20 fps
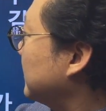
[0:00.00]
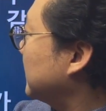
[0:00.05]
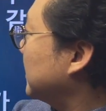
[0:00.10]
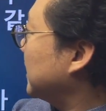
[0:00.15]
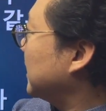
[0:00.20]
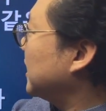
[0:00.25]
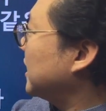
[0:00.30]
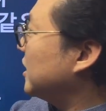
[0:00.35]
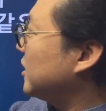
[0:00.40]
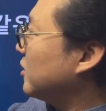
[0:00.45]

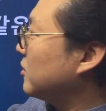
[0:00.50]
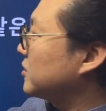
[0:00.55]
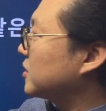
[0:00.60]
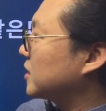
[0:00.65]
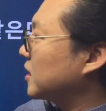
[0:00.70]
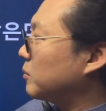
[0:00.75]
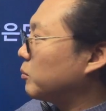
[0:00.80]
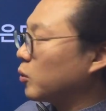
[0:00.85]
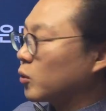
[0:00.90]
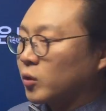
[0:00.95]
이
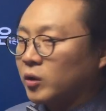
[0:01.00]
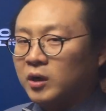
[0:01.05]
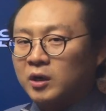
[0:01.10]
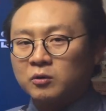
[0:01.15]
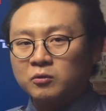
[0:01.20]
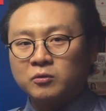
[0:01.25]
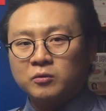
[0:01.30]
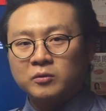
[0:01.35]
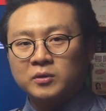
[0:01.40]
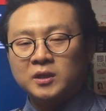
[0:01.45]
년째
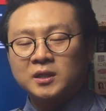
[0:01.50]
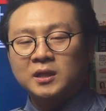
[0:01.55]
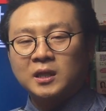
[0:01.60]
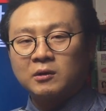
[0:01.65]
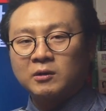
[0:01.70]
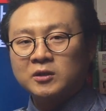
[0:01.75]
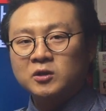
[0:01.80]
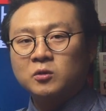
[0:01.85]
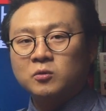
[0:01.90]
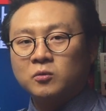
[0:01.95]
복용하고 있다고
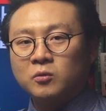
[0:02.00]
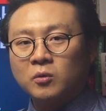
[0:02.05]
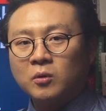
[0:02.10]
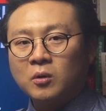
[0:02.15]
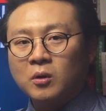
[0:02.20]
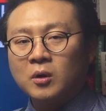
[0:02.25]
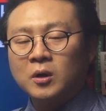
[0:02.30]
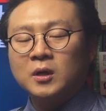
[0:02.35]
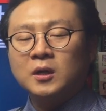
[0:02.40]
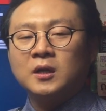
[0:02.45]

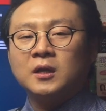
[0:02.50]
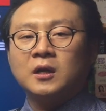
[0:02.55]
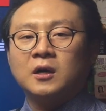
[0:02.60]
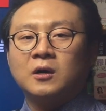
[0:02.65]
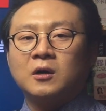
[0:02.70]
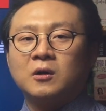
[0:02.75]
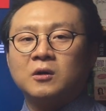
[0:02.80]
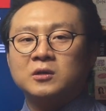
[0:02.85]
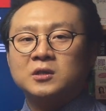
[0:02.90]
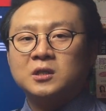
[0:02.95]
하셨고
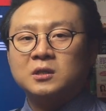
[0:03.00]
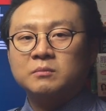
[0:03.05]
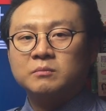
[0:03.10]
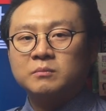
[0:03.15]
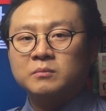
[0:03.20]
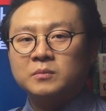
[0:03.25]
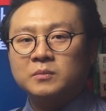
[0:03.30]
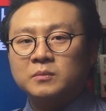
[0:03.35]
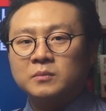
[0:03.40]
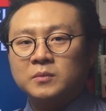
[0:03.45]
어, 지금
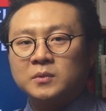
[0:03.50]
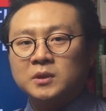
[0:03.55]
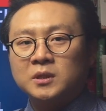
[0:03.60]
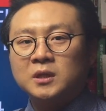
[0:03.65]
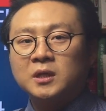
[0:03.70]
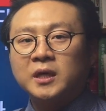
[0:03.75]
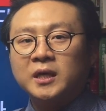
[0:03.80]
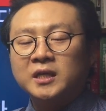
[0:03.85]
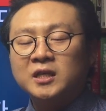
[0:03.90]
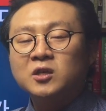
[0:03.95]

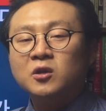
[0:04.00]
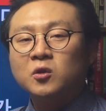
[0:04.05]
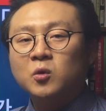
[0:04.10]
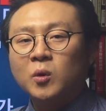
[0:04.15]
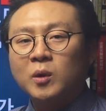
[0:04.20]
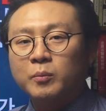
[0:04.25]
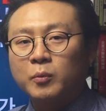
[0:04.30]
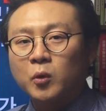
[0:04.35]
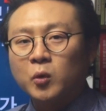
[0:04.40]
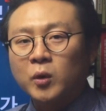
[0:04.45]
이렇게 이 년
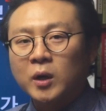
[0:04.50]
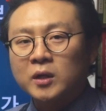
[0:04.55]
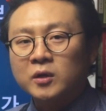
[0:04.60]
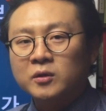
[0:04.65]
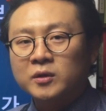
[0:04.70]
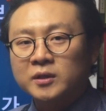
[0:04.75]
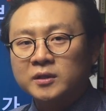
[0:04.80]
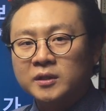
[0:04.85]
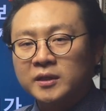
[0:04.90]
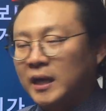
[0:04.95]
동안 복용한
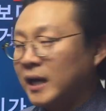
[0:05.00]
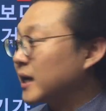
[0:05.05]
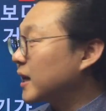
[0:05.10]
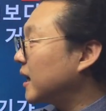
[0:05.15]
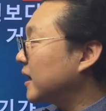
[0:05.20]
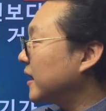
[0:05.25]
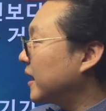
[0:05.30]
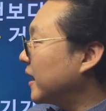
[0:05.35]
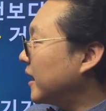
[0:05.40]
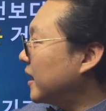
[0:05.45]
거에서
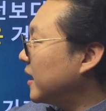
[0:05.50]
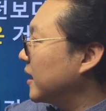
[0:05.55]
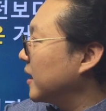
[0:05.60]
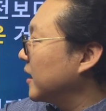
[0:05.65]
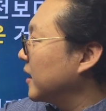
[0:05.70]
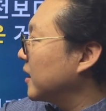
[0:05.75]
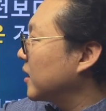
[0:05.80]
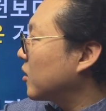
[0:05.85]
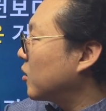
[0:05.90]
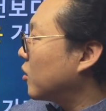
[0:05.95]
약간의
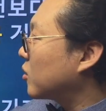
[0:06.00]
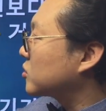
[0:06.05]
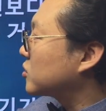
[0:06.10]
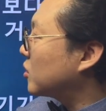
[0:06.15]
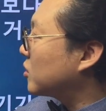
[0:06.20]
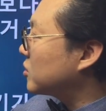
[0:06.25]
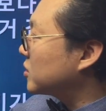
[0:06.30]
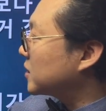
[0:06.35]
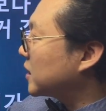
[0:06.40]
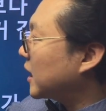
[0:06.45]

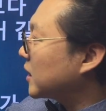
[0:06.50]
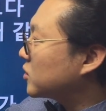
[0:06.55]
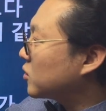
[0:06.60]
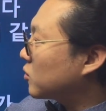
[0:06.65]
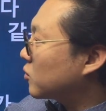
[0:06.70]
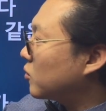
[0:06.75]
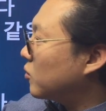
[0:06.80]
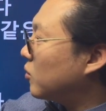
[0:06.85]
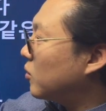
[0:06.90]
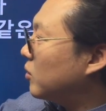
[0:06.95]
걱정을 이제
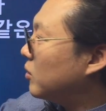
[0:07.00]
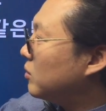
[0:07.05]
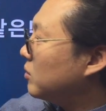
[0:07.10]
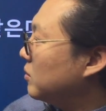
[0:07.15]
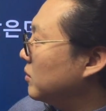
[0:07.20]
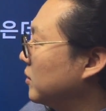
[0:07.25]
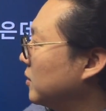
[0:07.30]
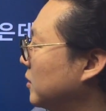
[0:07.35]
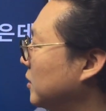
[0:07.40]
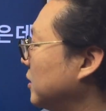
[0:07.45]

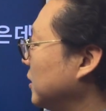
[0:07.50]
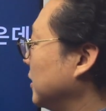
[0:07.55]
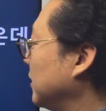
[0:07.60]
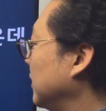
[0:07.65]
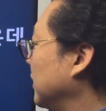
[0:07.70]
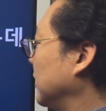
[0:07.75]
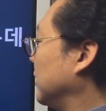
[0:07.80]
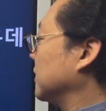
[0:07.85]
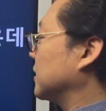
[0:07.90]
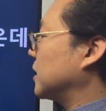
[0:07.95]
하셨고
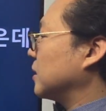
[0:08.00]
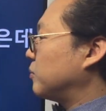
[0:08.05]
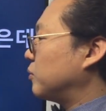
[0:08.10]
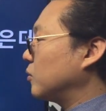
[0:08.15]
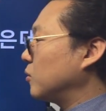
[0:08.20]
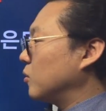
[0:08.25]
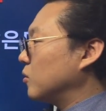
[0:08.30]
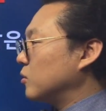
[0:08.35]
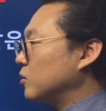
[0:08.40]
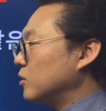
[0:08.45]
제
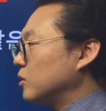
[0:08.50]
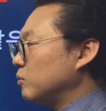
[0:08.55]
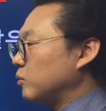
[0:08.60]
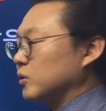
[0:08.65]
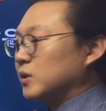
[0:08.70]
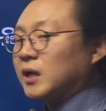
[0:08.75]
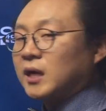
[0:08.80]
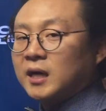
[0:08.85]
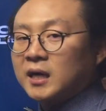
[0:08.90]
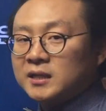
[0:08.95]
블로그를
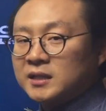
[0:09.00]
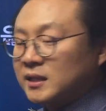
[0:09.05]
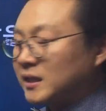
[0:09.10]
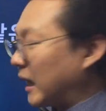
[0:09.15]
보다가 이제